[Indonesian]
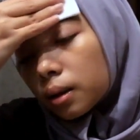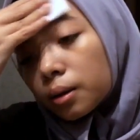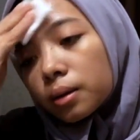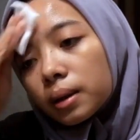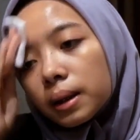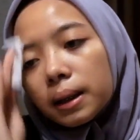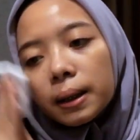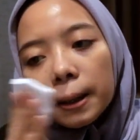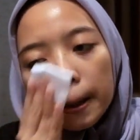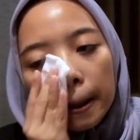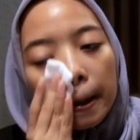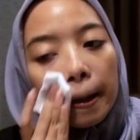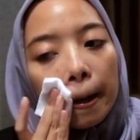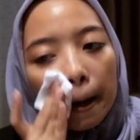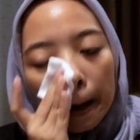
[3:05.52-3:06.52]
terus di
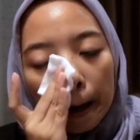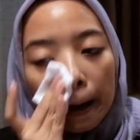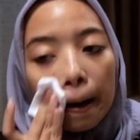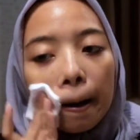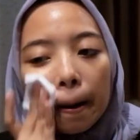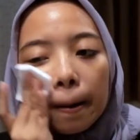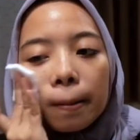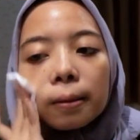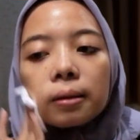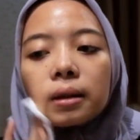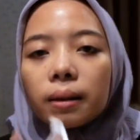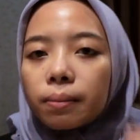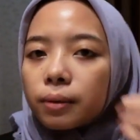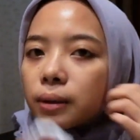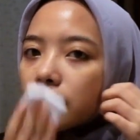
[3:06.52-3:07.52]

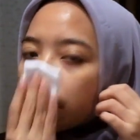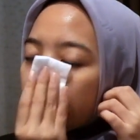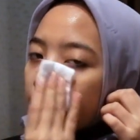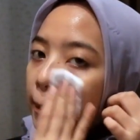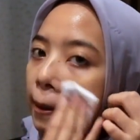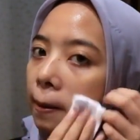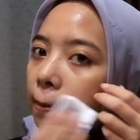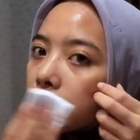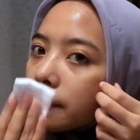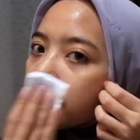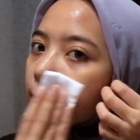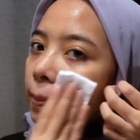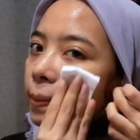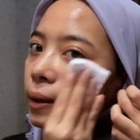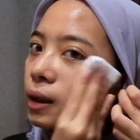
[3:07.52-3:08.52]
usap-usap aja
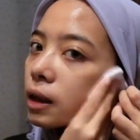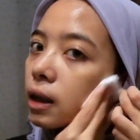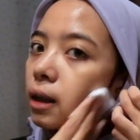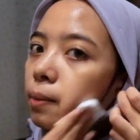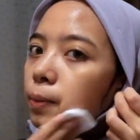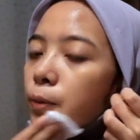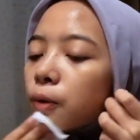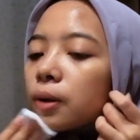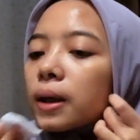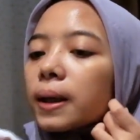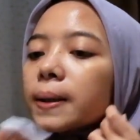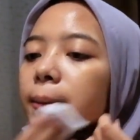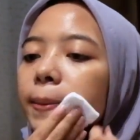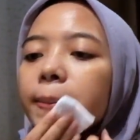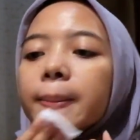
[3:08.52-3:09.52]
ke muka
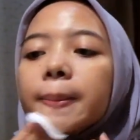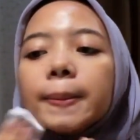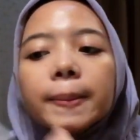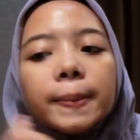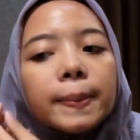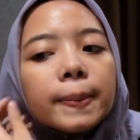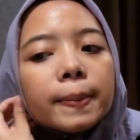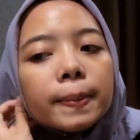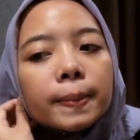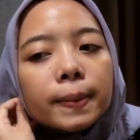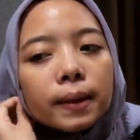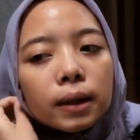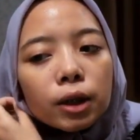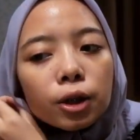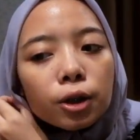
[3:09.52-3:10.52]

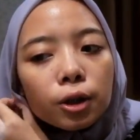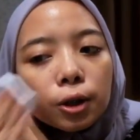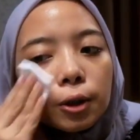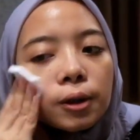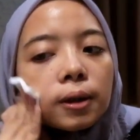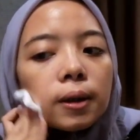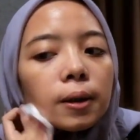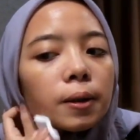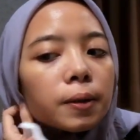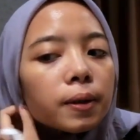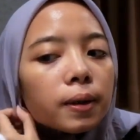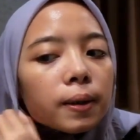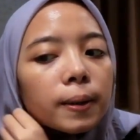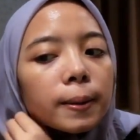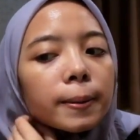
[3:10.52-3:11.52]
shoot shoot
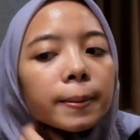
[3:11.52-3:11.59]
shoot